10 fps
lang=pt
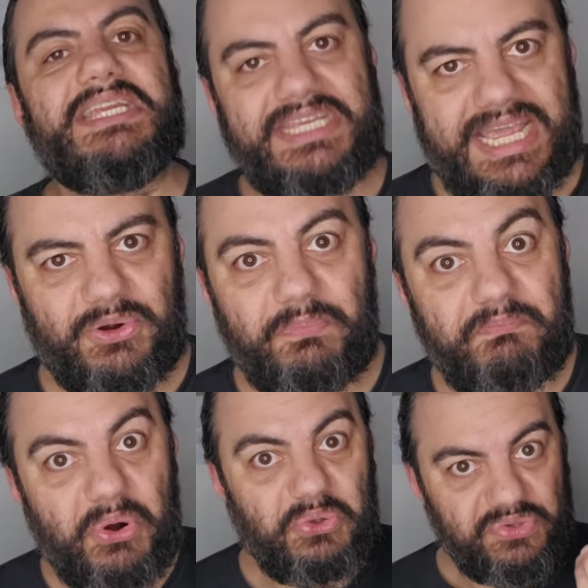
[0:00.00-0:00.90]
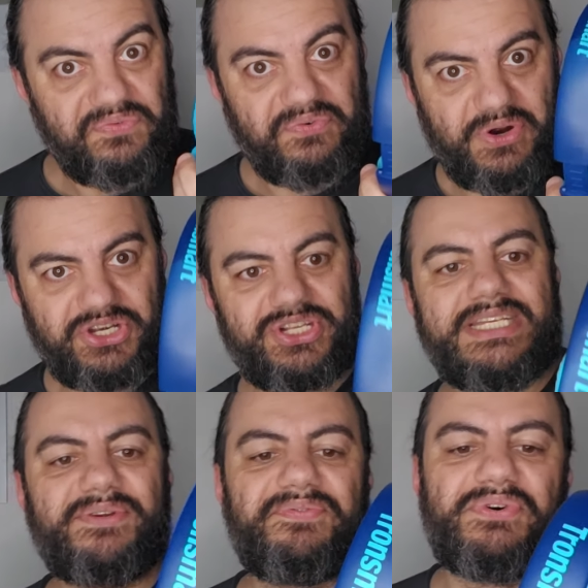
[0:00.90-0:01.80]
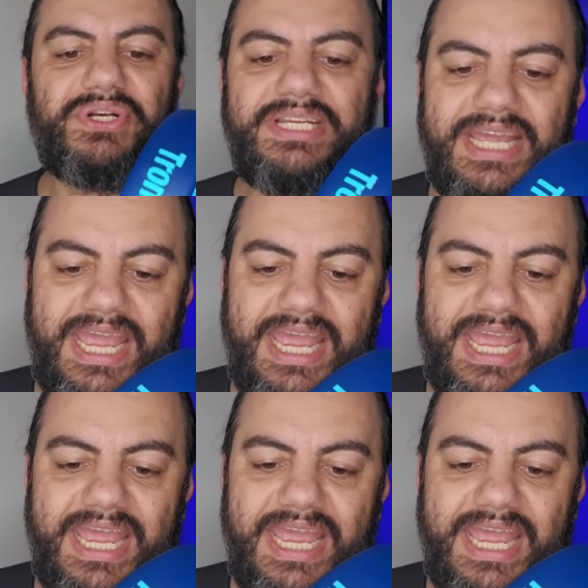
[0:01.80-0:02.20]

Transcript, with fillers: que é o ponto forte desse fone,